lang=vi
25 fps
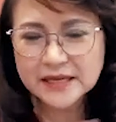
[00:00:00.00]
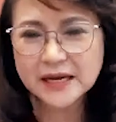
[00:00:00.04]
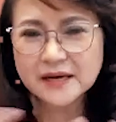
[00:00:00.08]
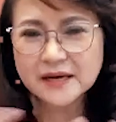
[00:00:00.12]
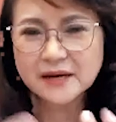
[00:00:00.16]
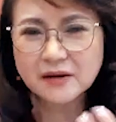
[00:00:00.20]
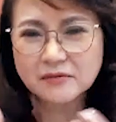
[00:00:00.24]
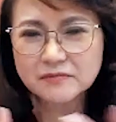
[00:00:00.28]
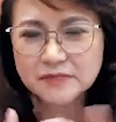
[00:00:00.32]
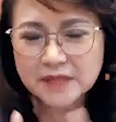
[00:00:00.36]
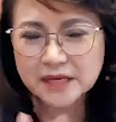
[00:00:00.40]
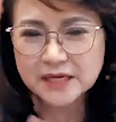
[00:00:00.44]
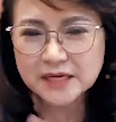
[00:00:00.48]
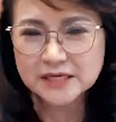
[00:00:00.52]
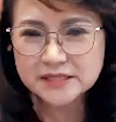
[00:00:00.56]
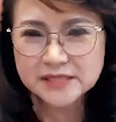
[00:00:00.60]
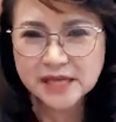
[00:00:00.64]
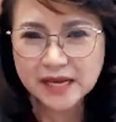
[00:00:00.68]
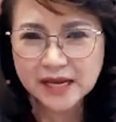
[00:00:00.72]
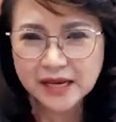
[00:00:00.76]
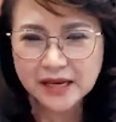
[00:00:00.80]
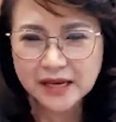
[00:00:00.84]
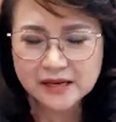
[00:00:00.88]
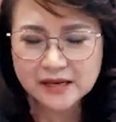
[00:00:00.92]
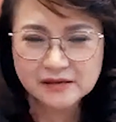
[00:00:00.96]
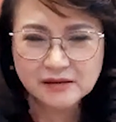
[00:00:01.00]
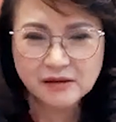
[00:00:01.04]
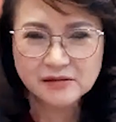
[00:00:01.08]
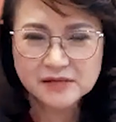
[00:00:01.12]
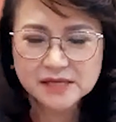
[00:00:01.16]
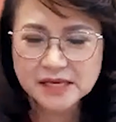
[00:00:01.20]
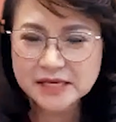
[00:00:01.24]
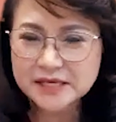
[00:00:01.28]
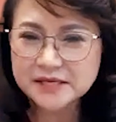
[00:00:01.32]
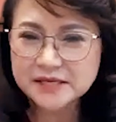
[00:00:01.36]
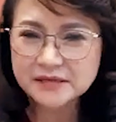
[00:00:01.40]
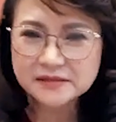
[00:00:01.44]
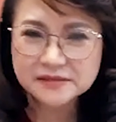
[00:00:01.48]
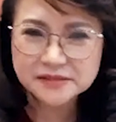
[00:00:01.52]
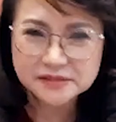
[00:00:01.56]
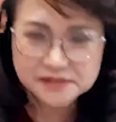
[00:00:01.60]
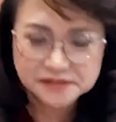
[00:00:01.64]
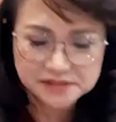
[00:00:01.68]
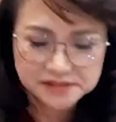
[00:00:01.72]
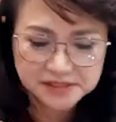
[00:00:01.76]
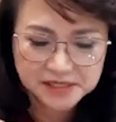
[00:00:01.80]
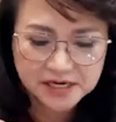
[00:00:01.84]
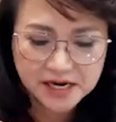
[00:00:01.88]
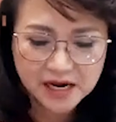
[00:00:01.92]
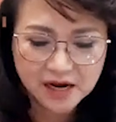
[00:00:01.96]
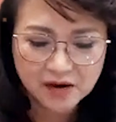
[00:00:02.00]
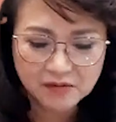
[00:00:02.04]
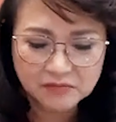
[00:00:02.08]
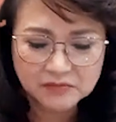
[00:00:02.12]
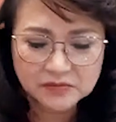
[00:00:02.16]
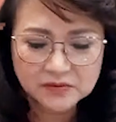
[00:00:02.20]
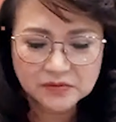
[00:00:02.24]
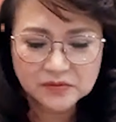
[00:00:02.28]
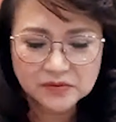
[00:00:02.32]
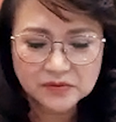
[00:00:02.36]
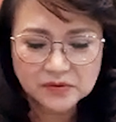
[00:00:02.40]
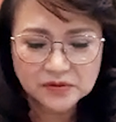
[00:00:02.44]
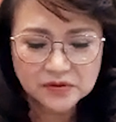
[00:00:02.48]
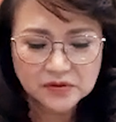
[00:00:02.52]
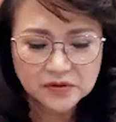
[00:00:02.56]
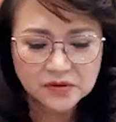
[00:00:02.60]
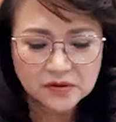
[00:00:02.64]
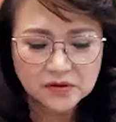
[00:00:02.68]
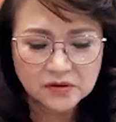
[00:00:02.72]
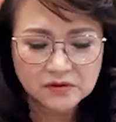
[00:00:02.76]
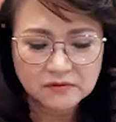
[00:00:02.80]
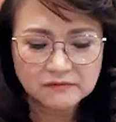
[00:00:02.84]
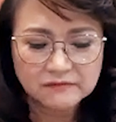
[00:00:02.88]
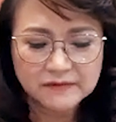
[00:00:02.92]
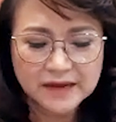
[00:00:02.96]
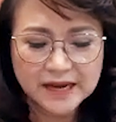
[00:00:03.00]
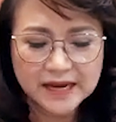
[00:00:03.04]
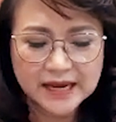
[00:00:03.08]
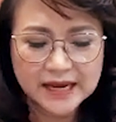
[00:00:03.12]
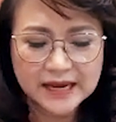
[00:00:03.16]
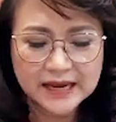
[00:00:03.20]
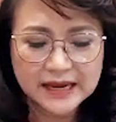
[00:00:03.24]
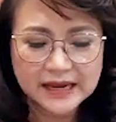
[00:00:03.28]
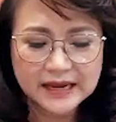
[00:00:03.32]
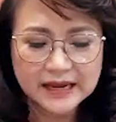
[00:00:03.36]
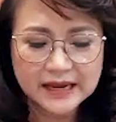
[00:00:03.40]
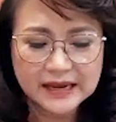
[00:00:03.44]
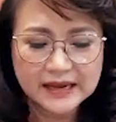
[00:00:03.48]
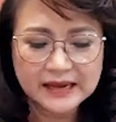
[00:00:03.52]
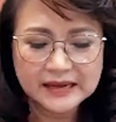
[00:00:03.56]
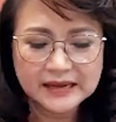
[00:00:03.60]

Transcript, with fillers: chắn công ty sẽ cho chị những chương trình học và